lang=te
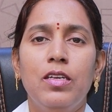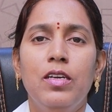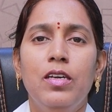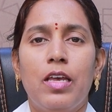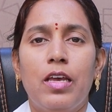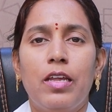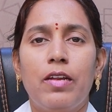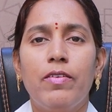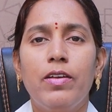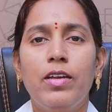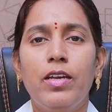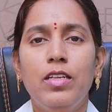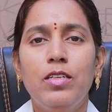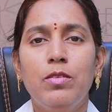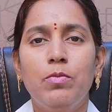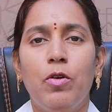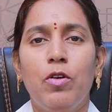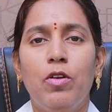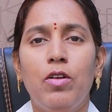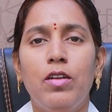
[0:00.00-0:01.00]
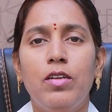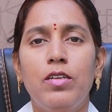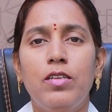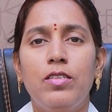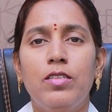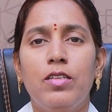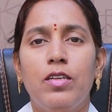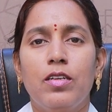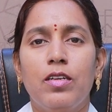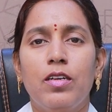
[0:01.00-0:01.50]
సర్వైకల్
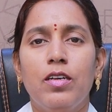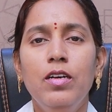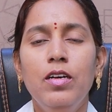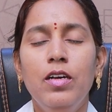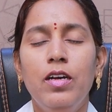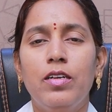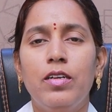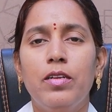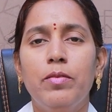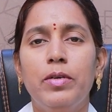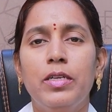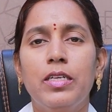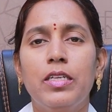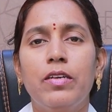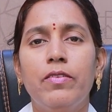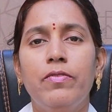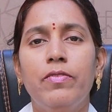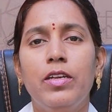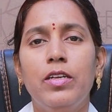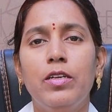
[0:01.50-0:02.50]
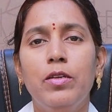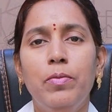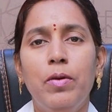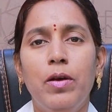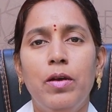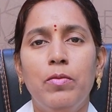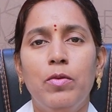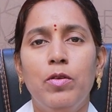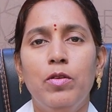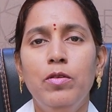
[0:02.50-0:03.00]
స్పాండ్లైటిస్ అనగా అంటే మనకి
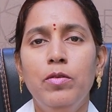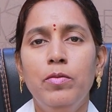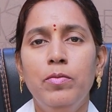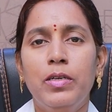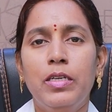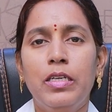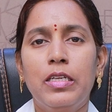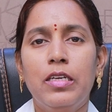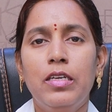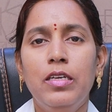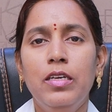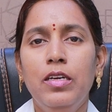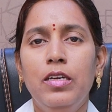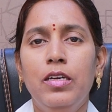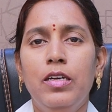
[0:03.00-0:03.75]
వెన్నుపాములో మనకి